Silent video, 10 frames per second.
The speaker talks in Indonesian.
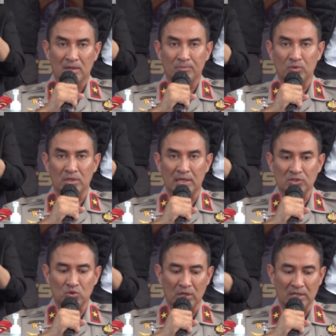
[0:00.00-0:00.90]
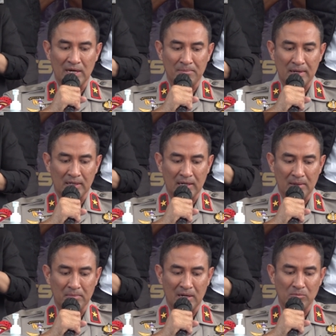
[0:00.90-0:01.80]
kemudian juga
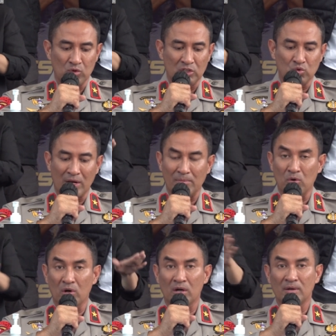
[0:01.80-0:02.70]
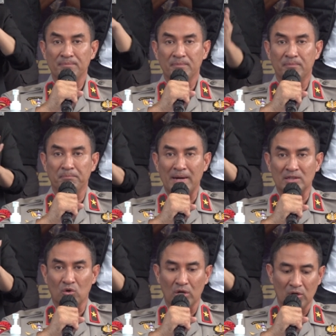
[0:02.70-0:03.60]
diamankan barang bukti curanmor
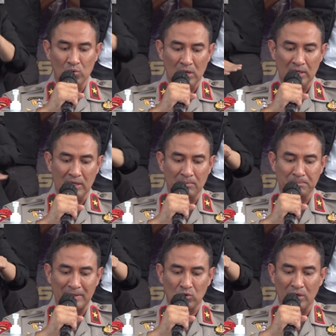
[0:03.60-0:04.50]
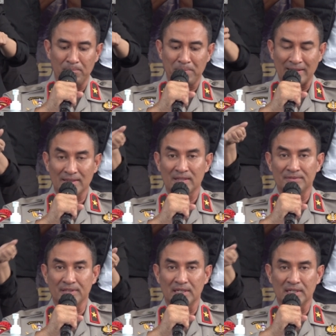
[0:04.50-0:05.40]
4 roda 2 dan 4 roda 4